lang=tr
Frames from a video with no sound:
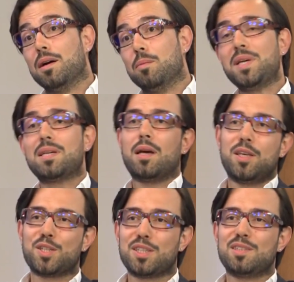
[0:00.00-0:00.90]
Mesela
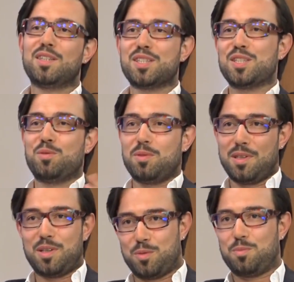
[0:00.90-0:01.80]
yazın yazın
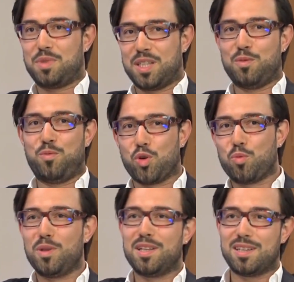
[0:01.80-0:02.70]
e, bir takım
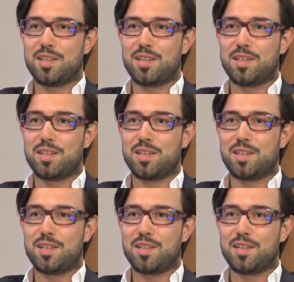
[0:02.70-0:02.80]
formülleri,